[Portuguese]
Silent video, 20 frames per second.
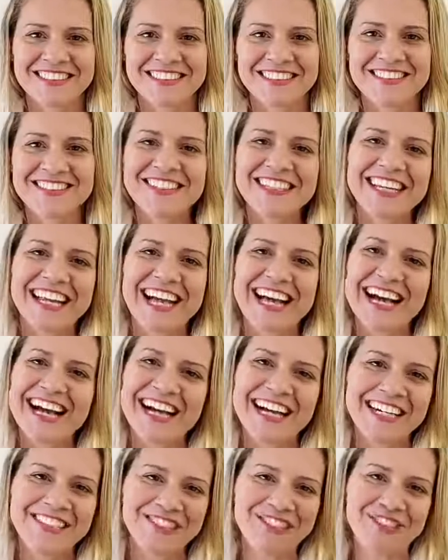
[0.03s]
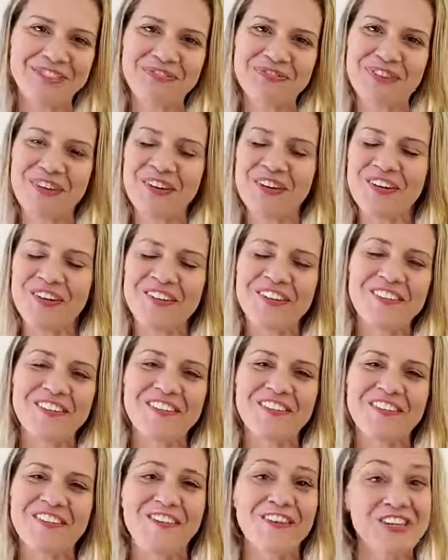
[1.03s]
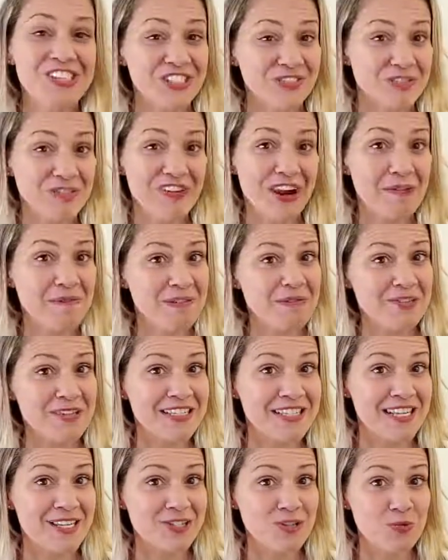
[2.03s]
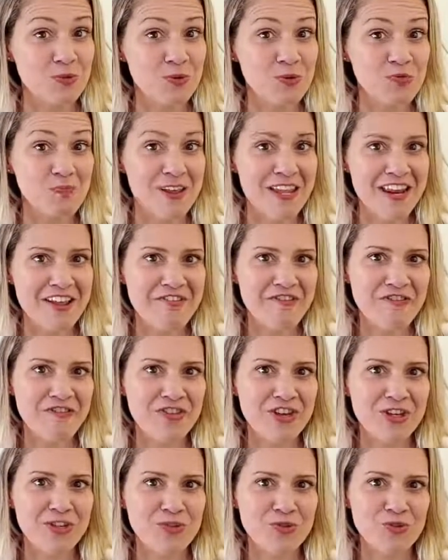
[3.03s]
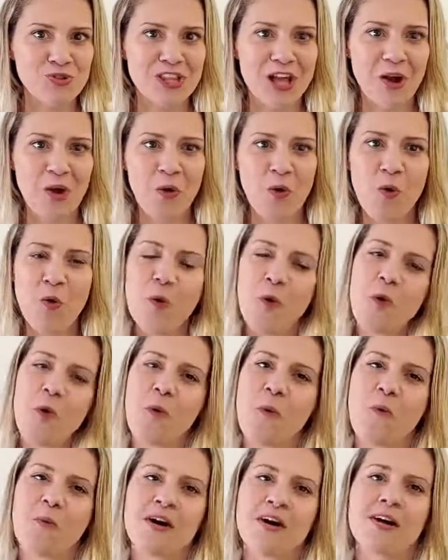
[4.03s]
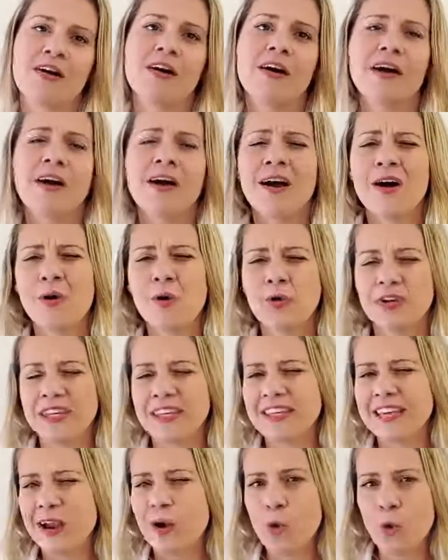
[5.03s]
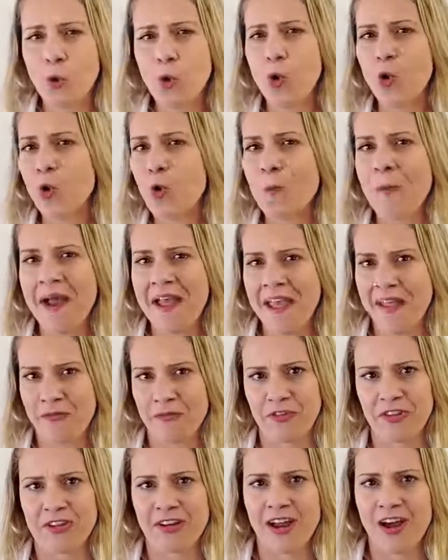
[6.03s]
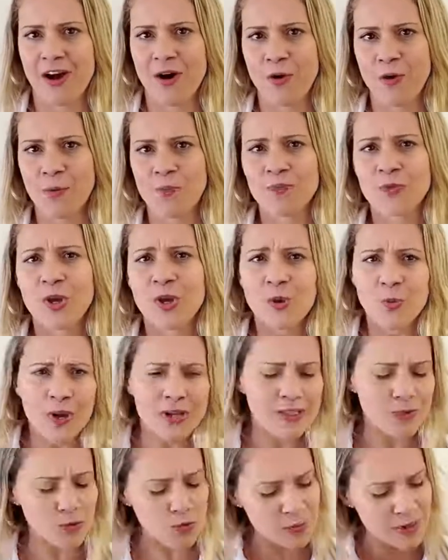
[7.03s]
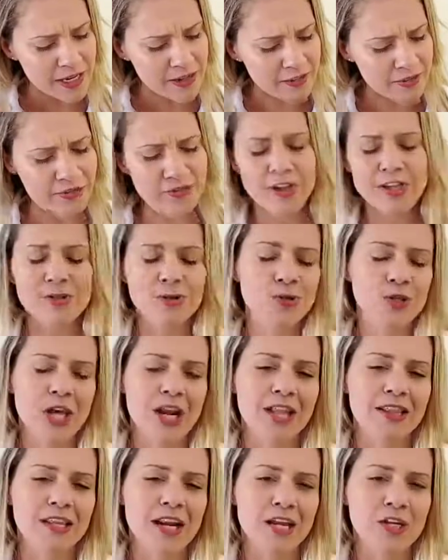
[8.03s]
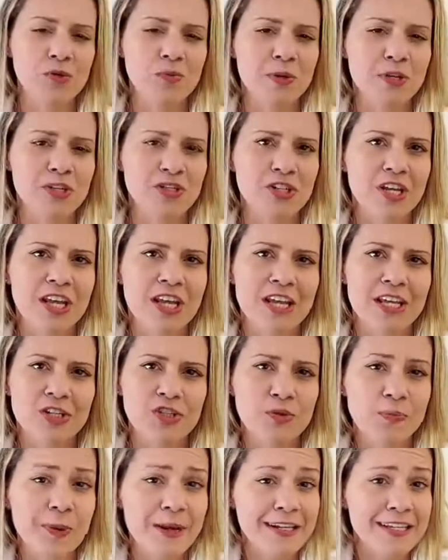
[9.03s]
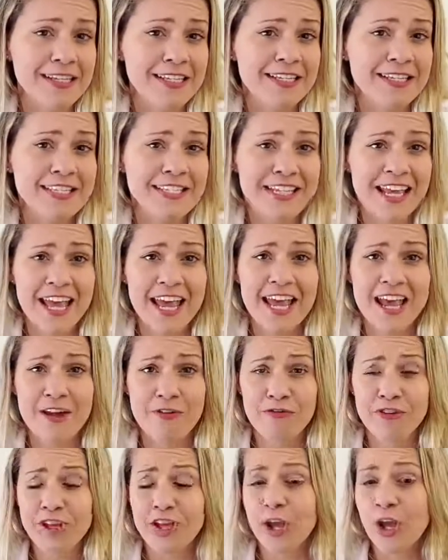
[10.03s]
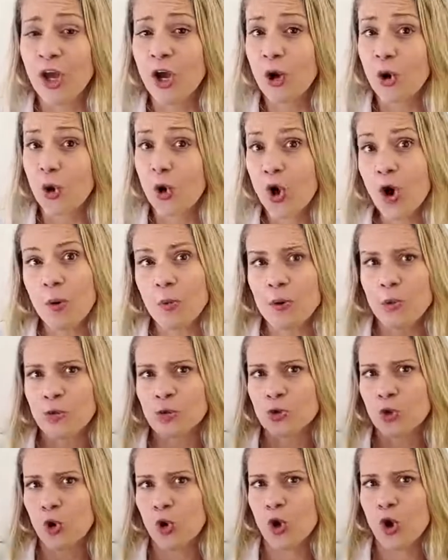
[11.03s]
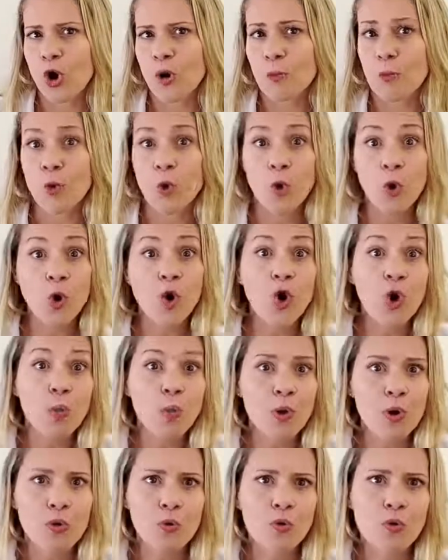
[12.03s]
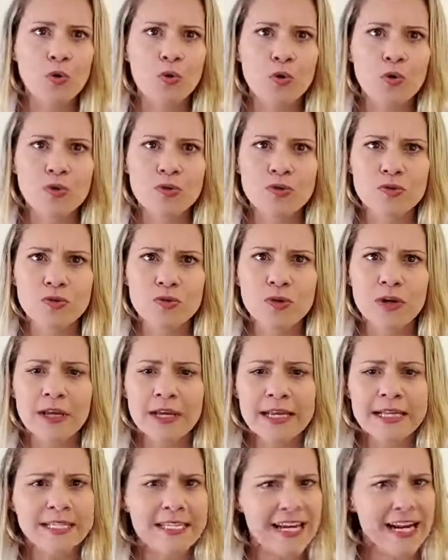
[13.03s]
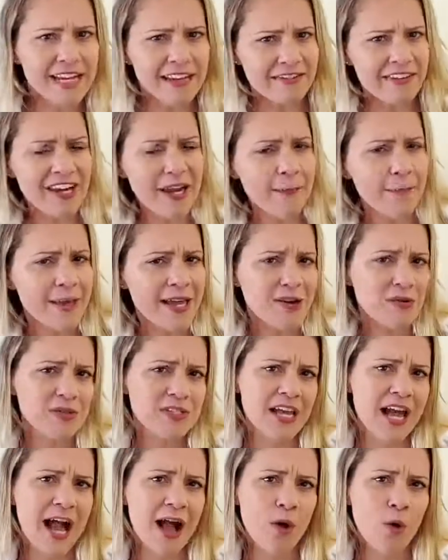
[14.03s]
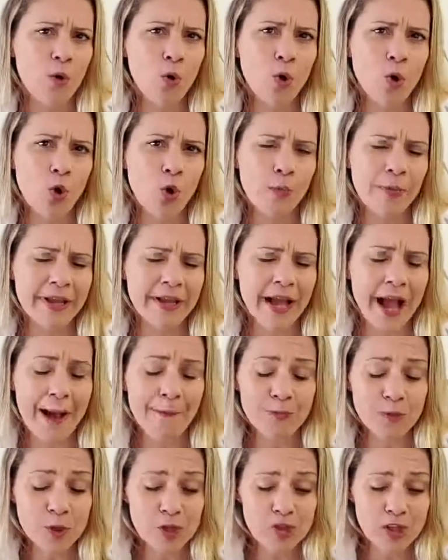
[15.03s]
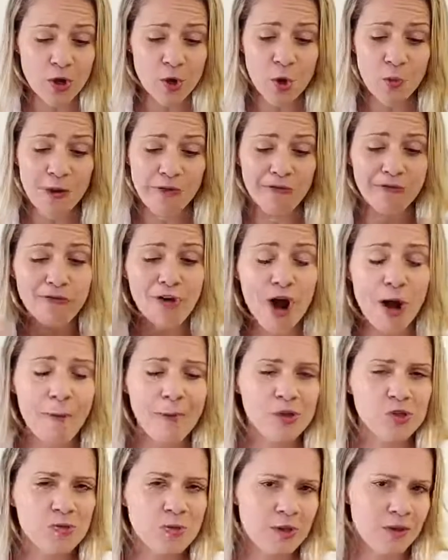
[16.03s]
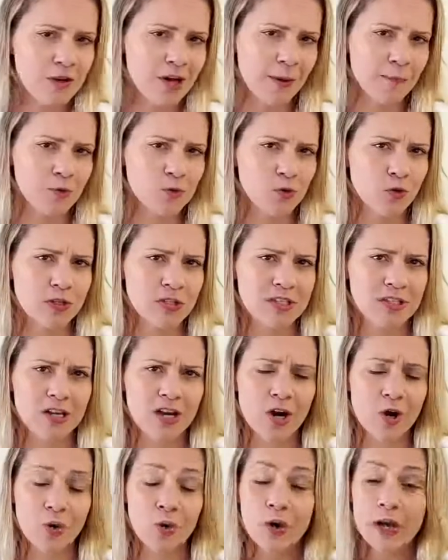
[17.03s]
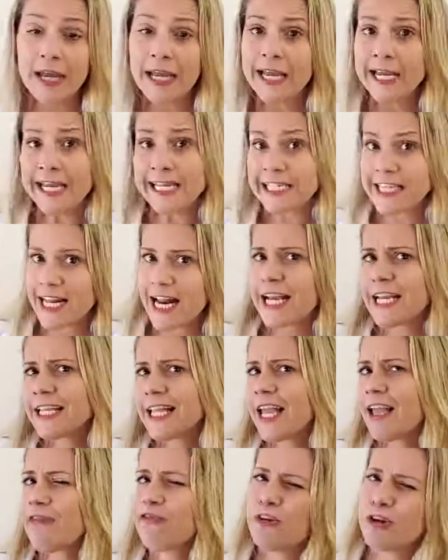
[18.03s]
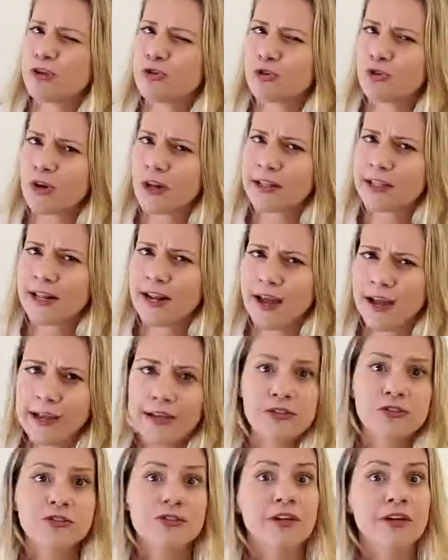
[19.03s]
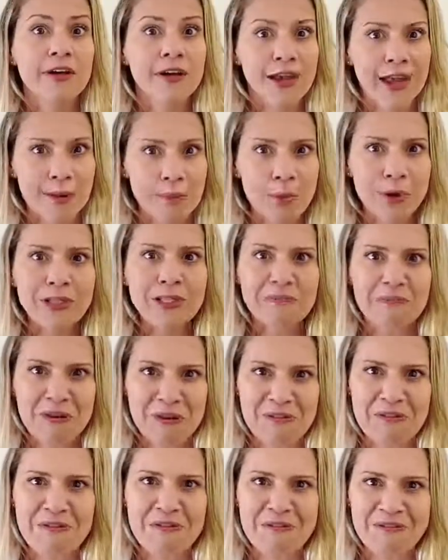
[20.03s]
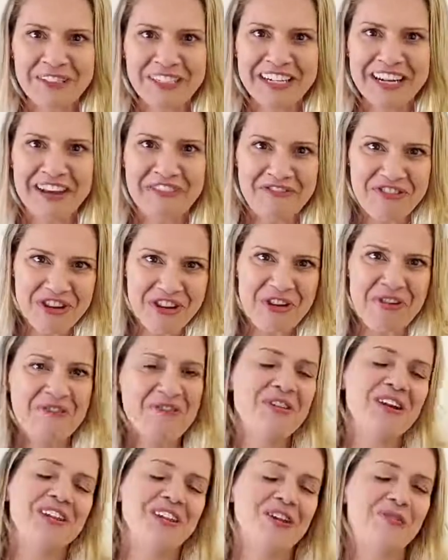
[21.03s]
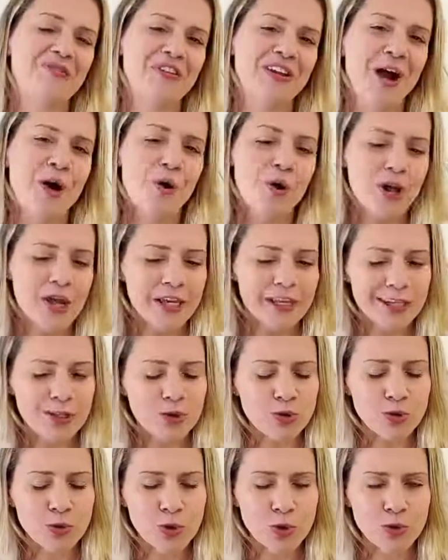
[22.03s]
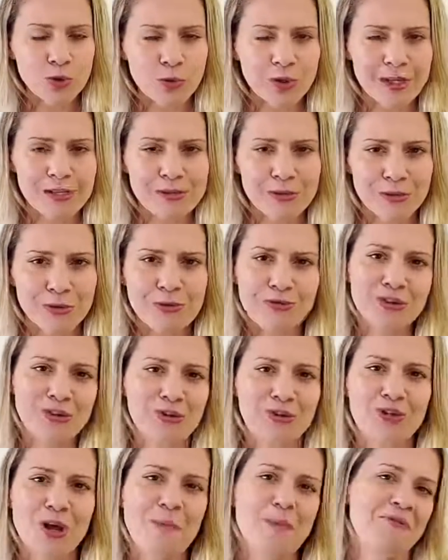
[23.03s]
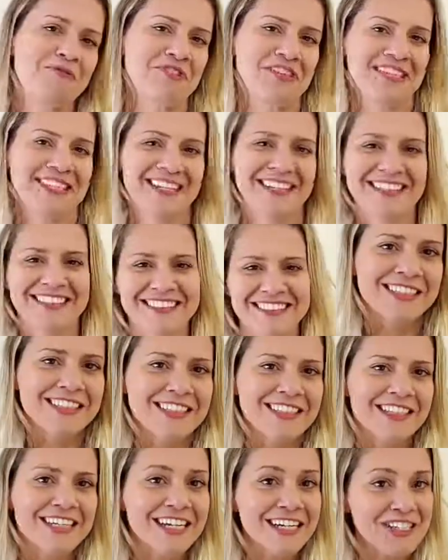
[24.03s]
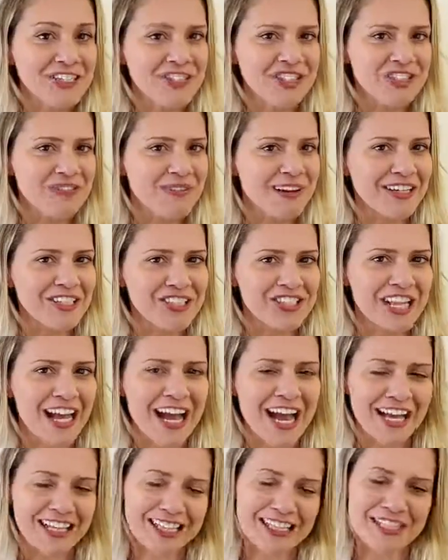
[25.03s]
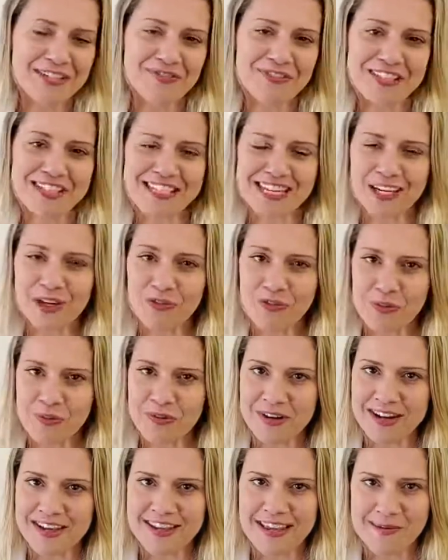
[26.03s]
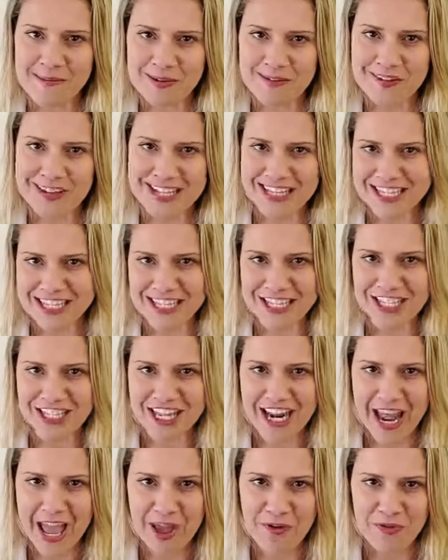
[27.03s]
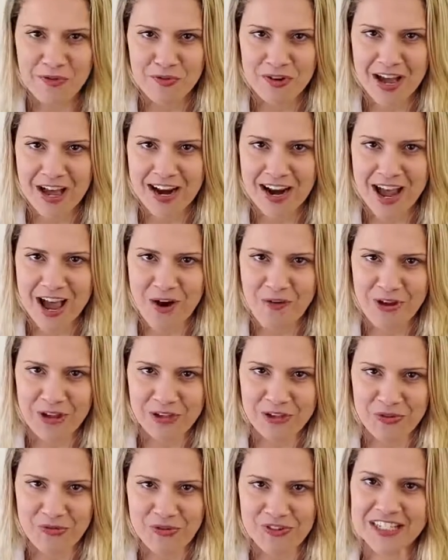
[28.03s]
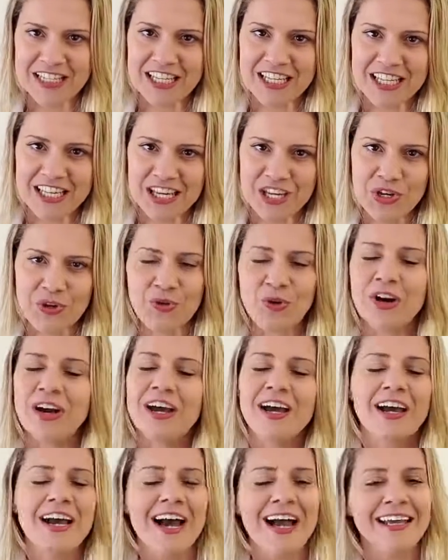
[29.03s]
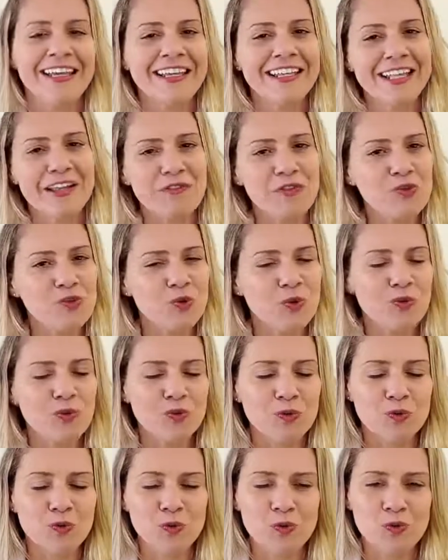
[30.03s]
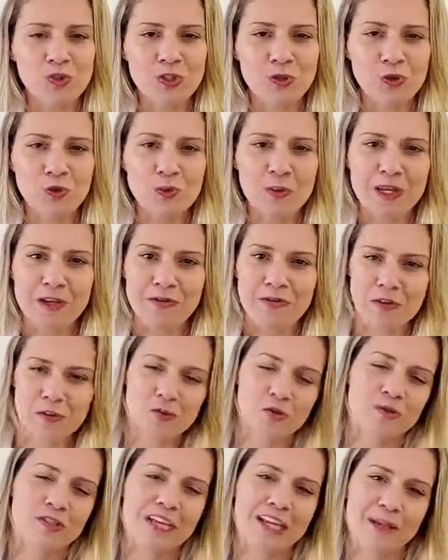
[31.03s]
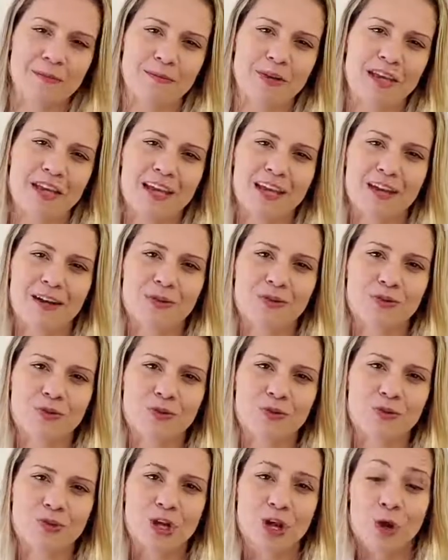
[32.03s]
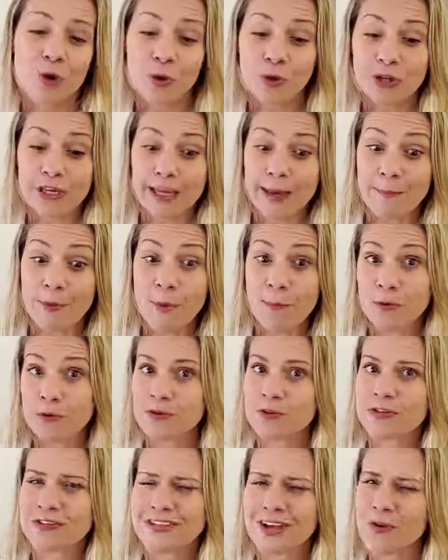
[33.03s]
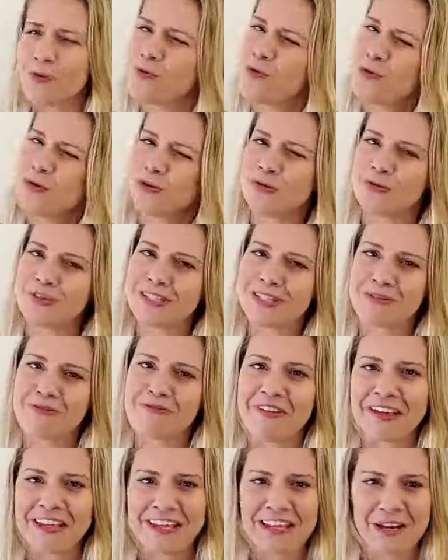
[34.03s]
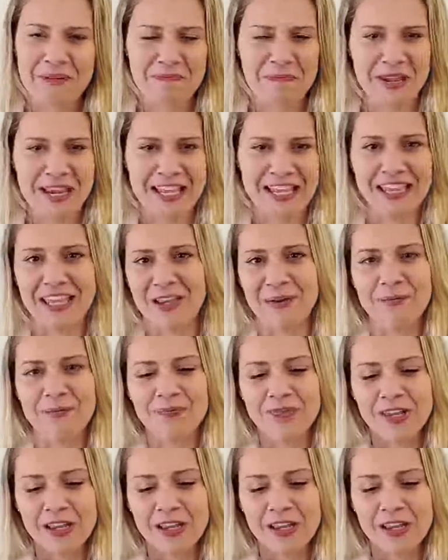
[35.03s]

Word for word: Olá, tudo bom? Hoje eu vou falar para você sobre os benefícios da cúrcuma. O que, que a cúrcuma é, afinal? Quais são os benefícios que ela traz para gente? Para que, que serve? Como eu tomo? Como eu uso? Será que vale a pena usar a cúrcuma em cápsulas? Tem alguma forma de melhorar a absorção? E será que tem efeitos colaterais? É muita pergunta, né? Fica comigo até o final, que tudo isso num vídeo só para você. Antes de mais nada, se você é novo por aqui, aproveita e se inscreve no canal e ativa o sininho. Aqui tem vídeo novo todo dia dos benefícios dos alimentos, o que é bom para sua saúde, você não vai querer perder.